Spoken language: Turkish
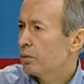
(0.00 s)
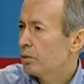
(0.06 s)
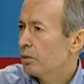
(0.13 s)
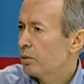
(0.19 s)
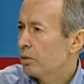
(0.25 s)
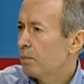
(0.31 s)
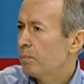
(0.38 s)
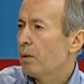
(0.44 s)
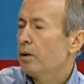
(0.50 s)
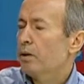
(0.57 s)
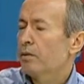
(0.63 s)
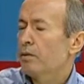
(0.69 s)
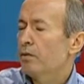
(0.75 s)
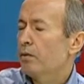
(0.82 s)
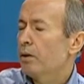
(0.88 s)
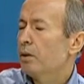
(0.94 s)
depar,
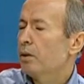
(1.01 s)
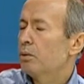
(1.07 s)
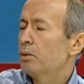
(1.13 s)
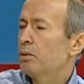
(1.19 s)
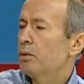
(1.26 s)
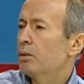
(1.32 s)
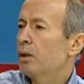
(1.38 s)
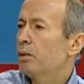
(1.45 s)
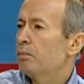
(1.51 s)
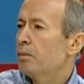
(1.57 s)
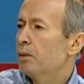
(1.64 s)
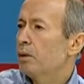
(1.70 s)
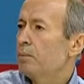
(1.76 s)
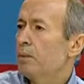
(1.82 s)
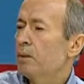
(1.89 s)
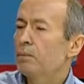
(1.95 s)
faaliyet yürüten bir
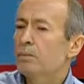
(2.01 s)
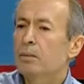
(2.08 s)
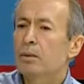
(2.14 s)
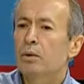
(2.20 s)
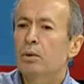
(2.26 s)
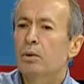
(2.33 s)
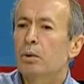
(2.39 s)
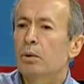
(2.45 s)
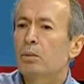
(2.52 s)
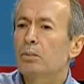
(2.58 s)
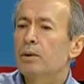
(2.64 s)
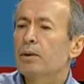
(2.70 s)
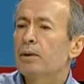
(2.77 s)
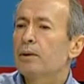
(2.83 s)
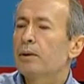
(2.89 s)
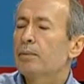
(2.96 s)
departmanın da
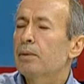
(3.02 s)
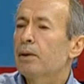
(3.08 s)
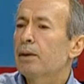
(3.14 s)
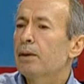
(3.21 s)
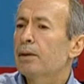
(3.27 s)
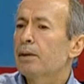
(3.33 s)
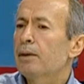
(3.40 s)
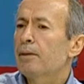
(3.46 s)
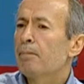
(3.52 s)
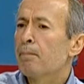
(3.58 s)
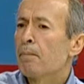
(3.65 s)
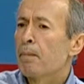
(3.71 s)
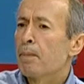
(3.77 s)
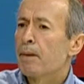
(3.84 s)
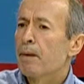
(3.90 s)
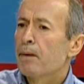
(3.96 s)
olmasıyla birlikte
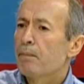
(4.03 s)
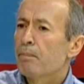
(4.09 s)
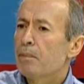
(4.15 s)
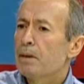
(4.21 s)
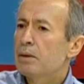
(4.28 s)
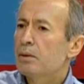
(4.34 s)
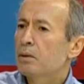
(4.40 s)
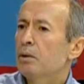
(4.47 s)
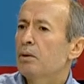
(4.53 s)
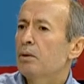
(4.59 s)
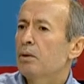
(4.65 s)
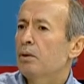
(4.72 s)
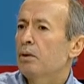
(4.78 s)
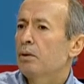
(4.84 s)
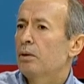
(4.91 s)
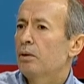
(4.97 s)
biz o
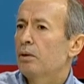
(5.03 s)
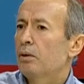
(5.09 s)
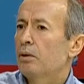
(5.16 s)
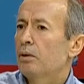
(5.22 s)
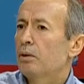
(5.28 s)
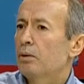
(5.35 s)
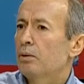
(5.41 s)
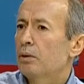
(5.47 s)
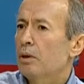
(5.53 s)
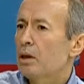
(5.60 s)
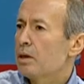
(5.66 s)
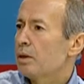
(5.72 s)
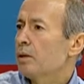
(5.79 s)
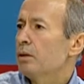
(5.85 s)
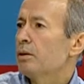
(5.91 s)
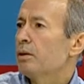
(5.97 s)
e,
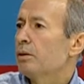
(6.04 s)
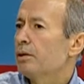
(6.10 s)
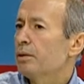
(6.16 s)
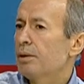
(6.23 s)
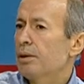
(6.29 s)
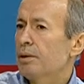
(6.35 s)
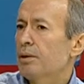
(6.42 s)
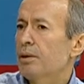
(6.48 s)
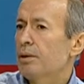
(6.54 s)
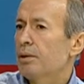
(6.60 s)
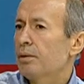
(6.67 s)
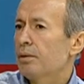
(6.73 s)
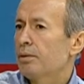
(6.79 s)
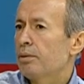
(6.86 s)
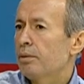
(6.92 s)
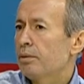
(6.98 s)
hastaları
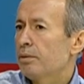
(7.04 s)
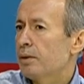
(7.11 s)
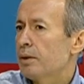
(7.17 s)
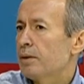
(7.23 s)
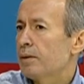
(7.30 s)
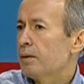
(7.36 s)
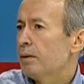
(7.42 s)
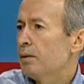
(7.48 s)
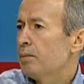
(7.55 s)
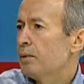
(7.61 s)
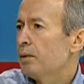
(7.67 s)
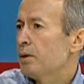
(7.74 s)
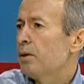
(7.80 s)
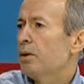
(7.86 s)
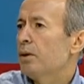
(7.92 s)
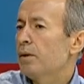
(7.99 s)
kendi
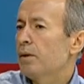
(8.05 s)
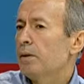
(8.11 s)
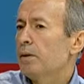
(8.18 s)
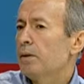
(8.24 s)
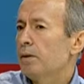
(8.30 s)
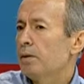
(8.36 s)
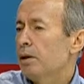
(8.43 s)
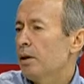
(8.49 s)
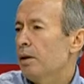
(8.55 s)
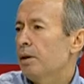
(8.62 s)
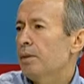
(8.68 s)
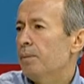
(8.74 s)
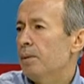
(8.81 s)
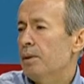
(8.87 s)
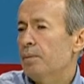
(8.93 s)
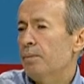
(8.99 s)
hastanemizin yerinde
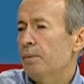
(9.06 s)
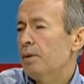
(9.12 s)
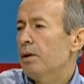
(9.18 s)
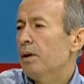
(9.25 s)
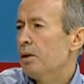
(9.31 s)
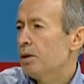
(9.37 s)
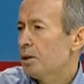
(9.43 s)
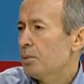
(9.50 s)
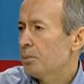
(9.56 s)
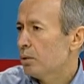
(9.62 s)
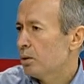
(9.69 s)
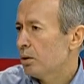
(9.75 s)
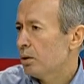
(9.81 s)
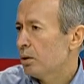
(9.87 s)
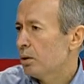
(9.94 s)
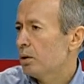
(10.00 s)
takip edip ve tartışma
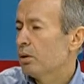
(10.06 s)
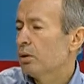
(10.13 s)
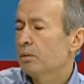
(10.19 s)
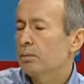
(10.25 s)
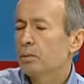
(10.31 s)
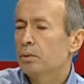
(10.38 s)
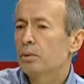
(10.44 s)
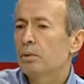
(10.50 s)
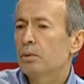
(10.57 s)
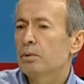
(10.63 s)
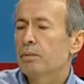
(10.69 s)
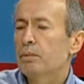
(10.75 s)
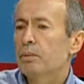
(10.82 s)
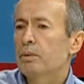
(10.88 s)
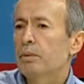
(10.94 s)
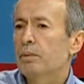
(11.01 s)
olanağını da bulduk
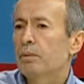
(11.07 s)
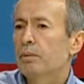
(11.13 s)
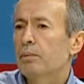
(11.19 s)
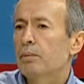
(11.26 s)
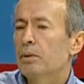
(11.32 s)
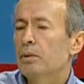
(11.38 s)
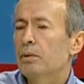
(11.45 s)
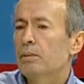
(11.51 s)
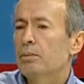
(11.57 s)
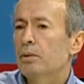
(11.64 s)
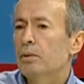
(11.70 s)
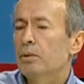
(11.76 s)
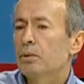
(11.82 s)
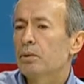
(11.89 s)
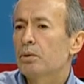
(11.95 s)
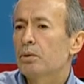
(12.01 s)

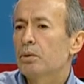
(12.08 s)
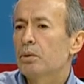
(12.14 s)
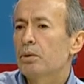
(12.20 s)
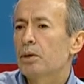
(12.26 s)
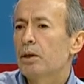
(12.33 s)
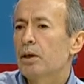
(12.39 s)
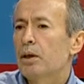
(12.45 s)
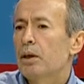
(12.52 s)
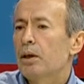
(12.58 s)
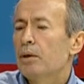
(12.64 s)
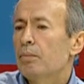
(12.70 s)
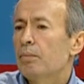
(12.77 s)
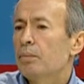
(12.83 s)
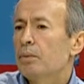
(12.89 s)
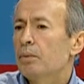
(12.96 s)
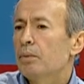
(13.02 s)
biliyorsunuz bu